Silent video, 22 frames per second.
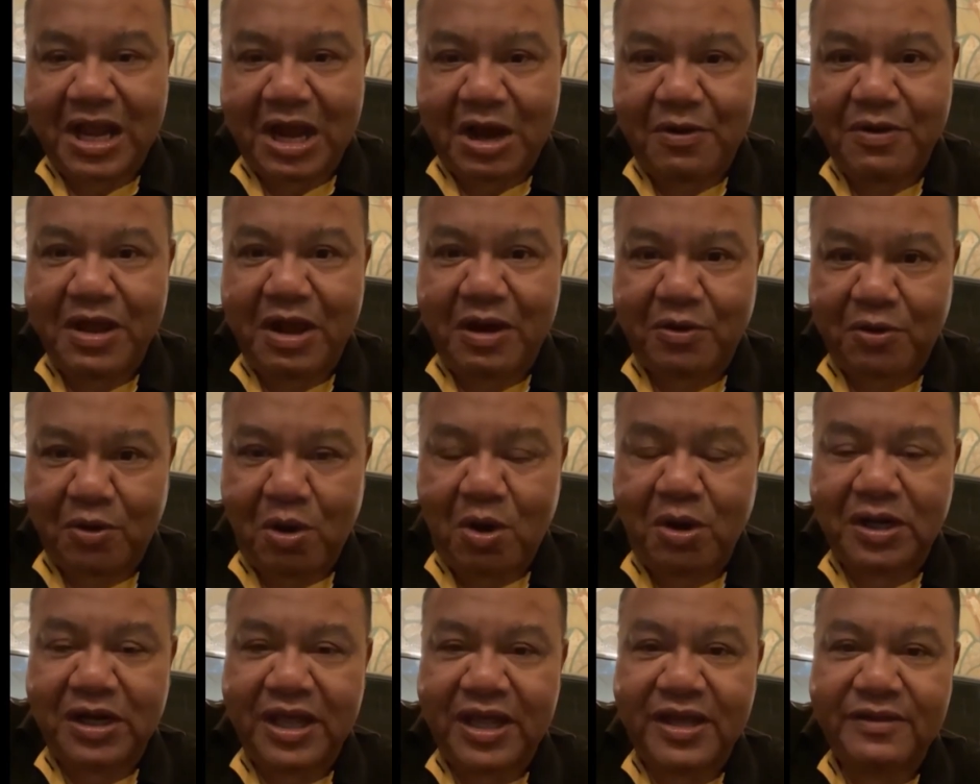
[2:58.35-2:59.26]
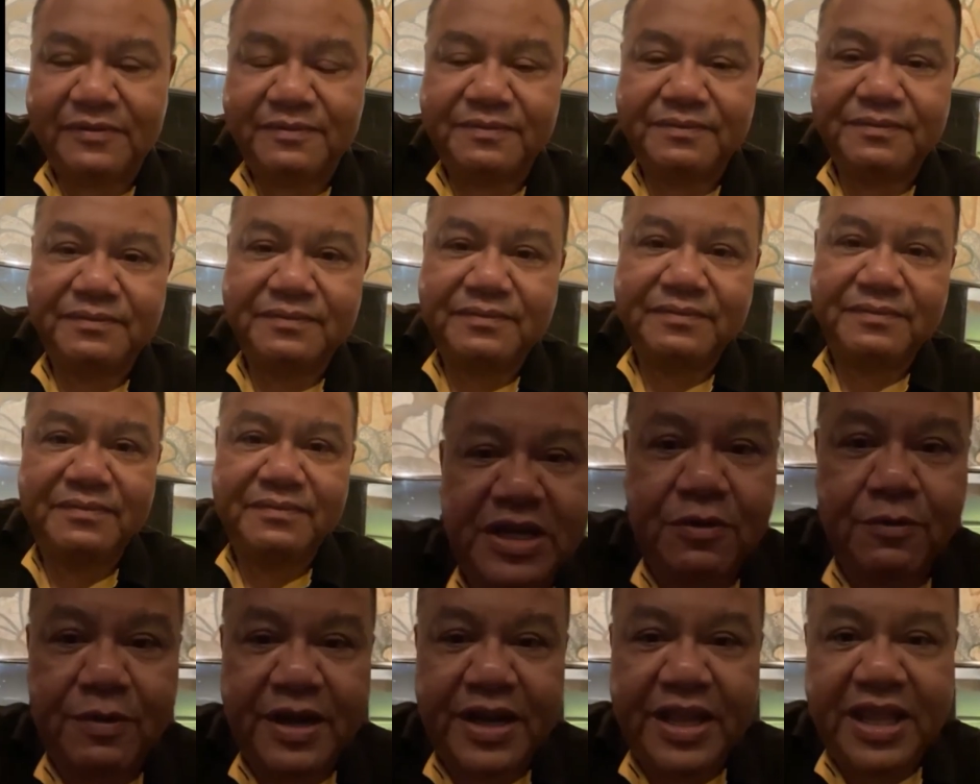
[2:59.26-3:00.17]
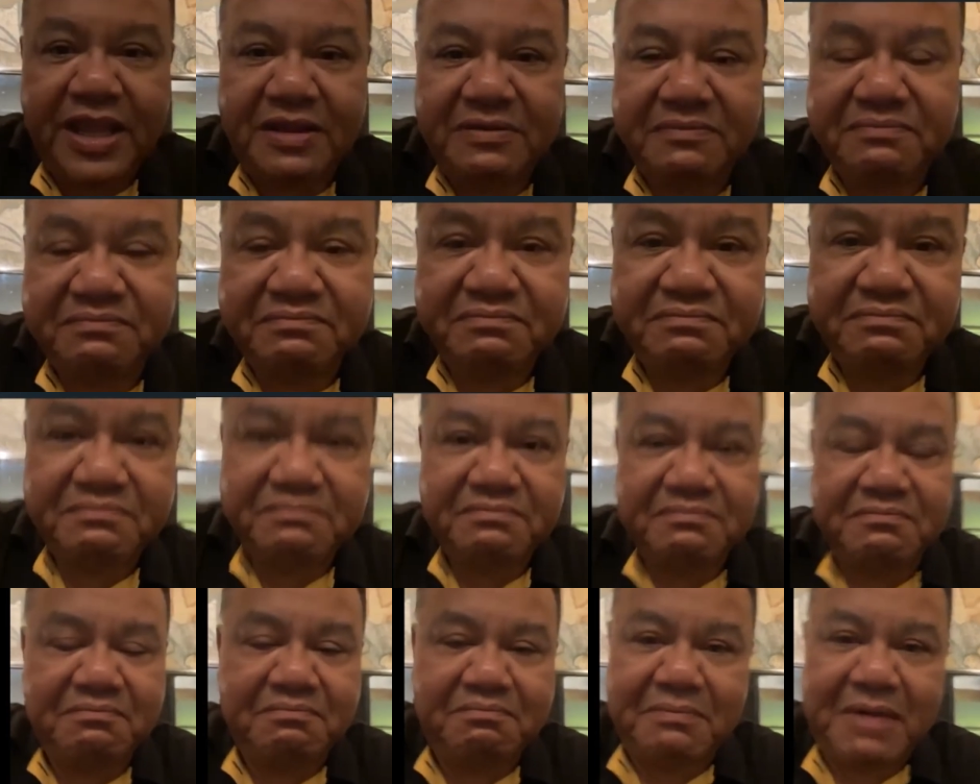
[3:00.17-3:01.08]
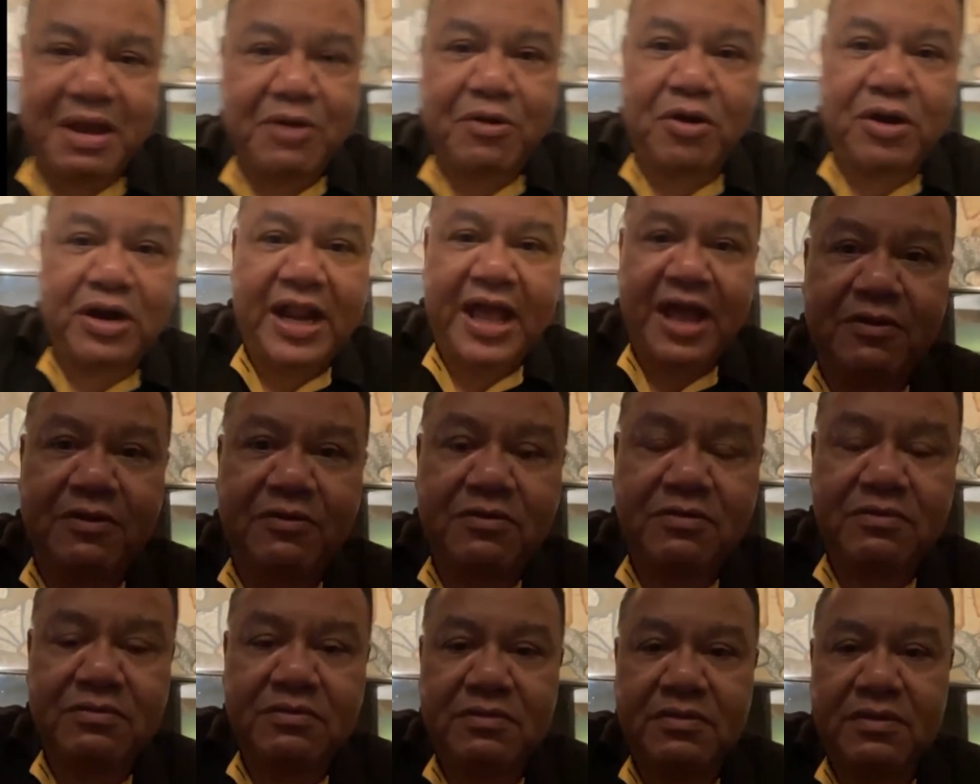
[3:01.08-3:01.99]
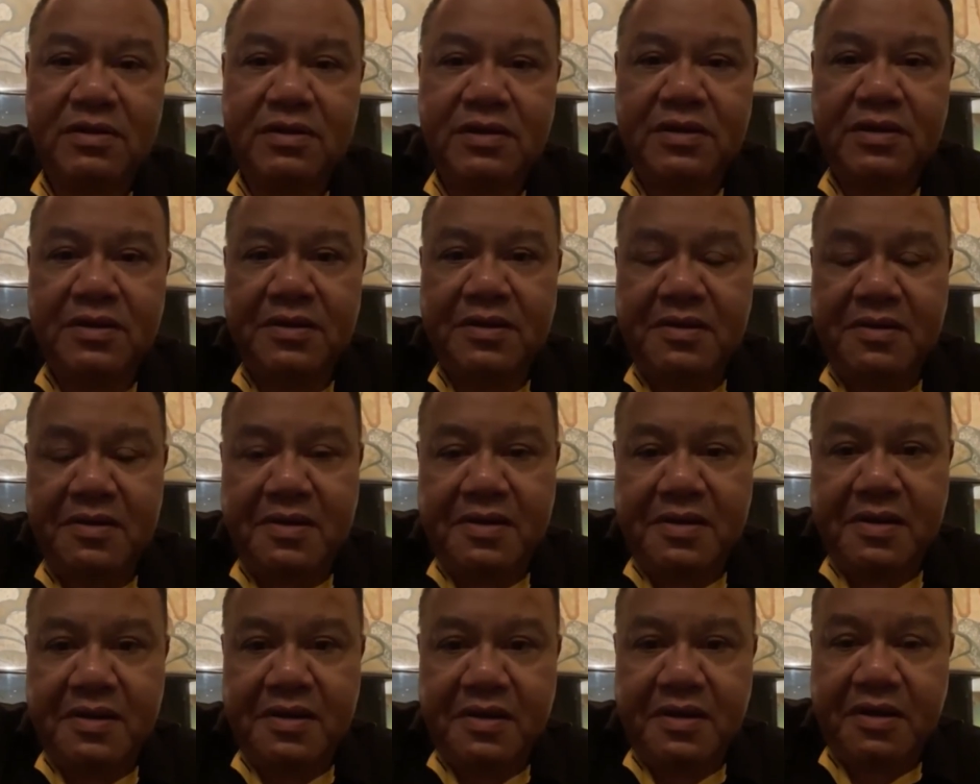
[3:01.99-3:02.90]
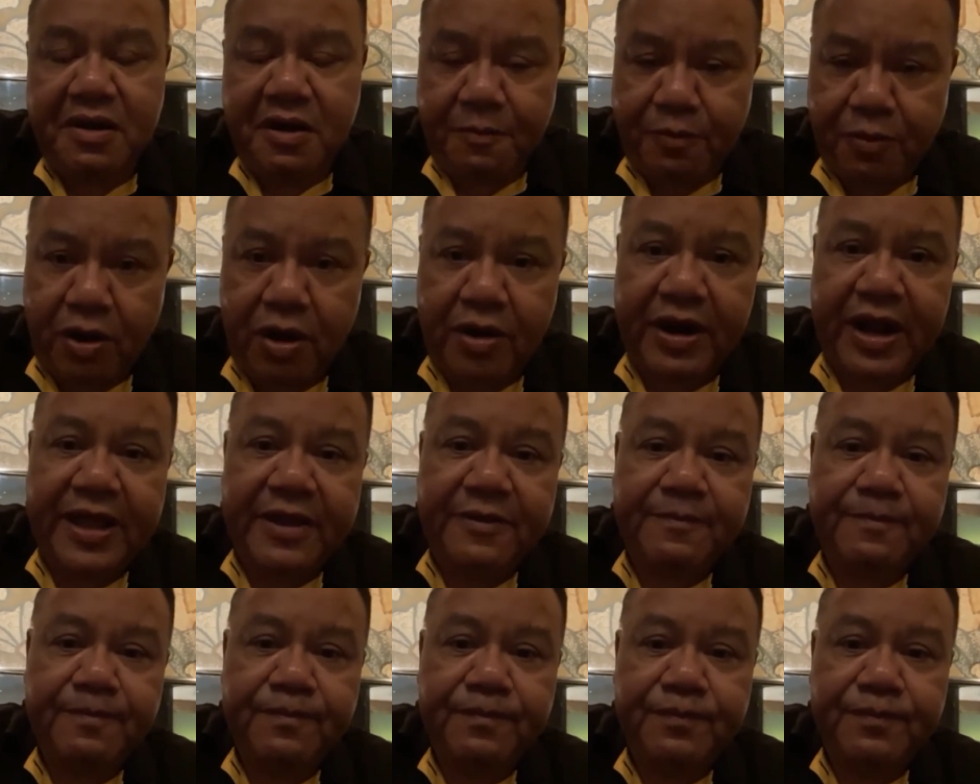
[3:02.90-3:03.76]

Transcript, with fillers: เขายังรอดเลยถึงวันนี้ไม่รแล้วก็เพราะอะไร